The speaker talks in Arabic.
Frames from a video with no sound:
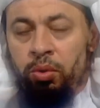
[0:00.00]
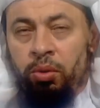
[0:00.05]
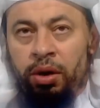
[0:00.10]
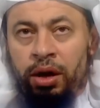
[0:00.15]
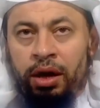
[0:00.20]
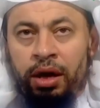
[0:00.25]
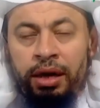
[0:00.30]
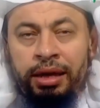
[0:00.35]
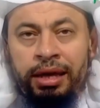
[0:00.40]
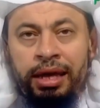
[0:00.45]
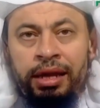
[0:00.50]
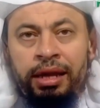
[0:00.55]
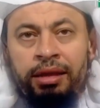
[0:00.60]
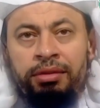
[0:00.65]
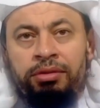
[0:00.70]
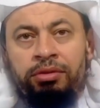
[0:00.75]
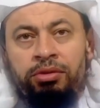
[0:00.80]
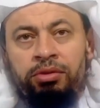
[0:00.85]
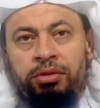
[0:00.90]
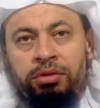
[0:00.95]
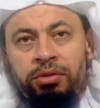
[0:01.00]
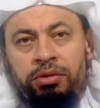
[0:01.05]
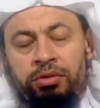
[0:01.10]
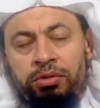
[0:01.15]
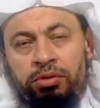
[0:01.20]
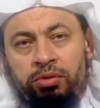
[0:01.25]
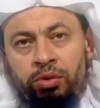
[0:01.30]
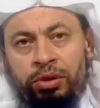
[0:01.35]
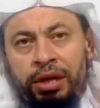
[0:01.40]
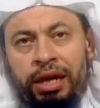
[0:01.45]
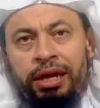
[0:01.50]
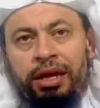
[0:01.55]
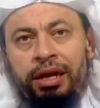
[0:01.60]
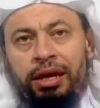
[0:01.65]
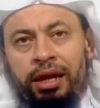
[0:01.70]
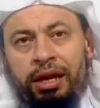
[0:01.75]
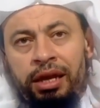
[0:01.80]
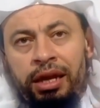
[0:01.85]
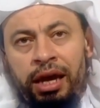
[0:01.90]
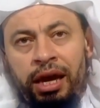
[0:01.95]
وكانت تدك
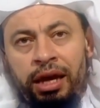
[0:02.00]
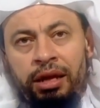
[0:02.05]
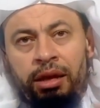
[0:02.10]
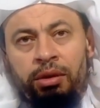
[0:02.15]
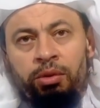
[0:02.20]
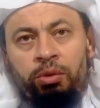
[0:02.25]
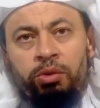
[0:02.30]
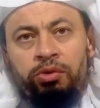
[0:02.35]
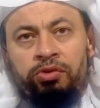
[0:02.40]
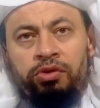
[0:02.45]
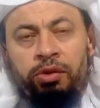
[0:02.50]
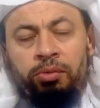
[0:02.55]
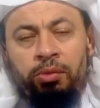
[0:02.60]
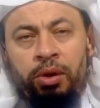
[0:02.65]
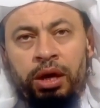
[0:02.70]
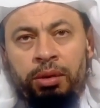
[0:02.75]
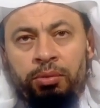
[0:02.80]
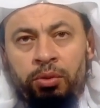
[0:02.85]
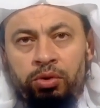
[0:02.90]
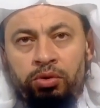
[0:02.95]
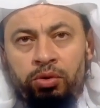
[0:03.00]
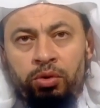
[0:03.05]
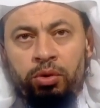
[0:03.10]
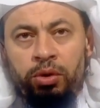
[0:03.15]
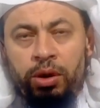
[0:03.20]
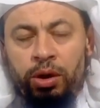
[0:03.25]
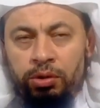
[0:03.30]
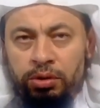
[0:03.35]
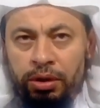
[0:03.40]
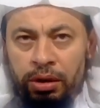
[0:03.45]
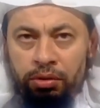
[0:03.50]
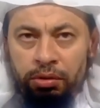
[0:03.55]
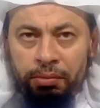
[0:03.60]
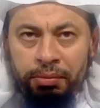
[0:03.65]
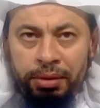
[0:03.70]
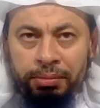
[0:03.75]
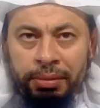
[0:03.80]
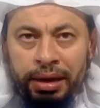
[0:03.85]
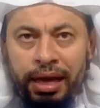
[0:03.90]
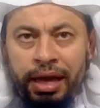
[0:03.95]
القلاع على رؤوسهم ويموتون
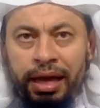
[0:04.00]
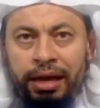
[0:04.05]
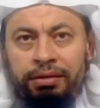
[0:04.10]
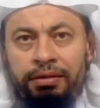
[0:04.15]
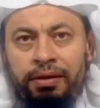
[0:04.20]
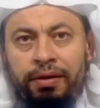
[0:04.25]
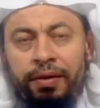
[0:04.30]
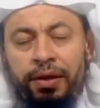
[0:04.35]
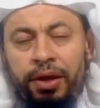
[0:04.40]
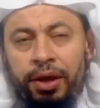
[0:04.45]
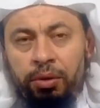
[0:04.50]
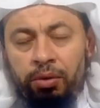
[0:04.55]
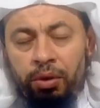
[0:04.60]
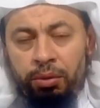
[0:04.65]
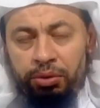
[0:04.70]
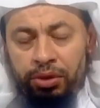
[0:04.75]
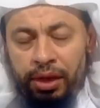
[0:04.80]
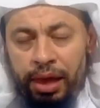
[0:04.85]
ويقتلون بالمئات وهم